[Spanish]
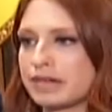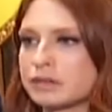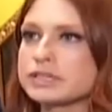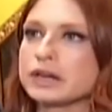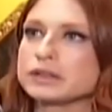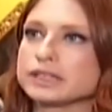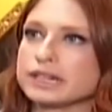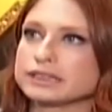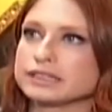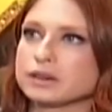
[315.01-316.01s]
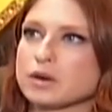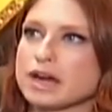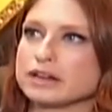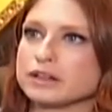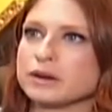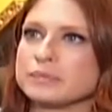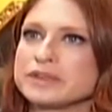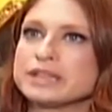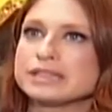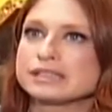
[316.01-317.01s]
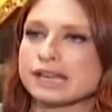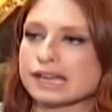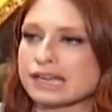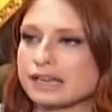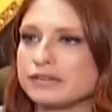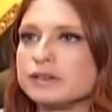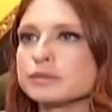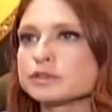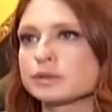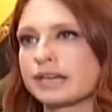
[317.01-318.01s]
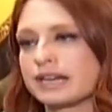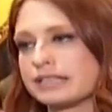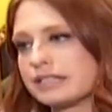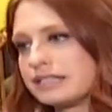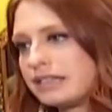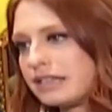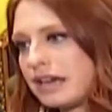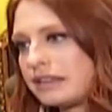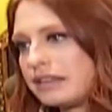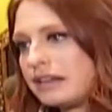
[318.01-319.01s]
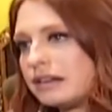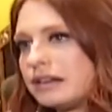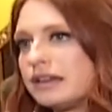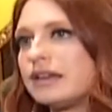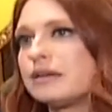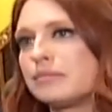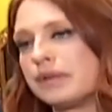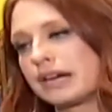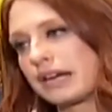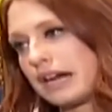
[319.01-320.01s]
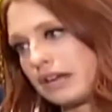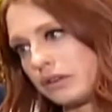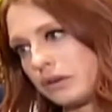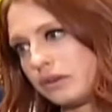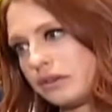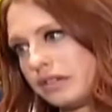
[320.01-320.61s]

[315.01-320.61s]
Maco Salón del Anticuario, ya que vimos una necesidad del mercado